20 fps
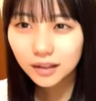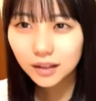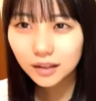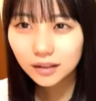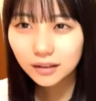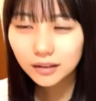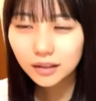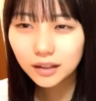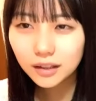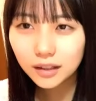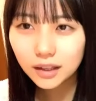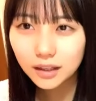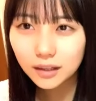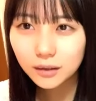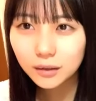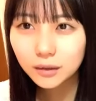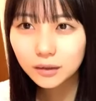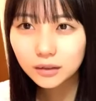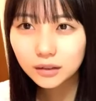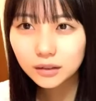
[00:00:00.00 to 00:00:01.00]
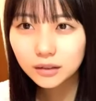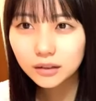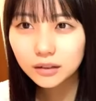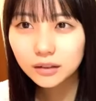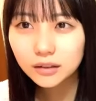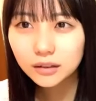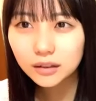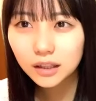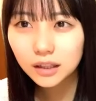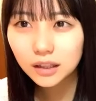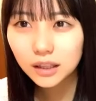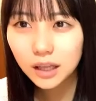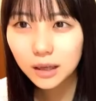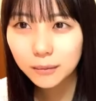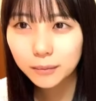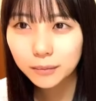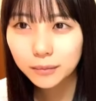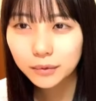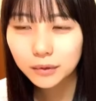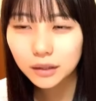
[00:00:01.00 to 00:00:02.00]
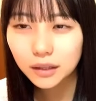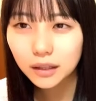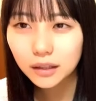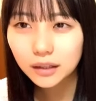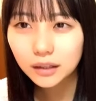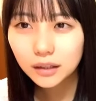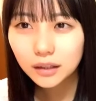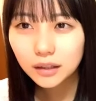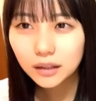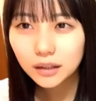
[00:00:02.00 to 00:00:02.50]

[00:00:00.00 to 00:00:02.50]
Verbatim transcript: 逆に結婚するじゃタイプで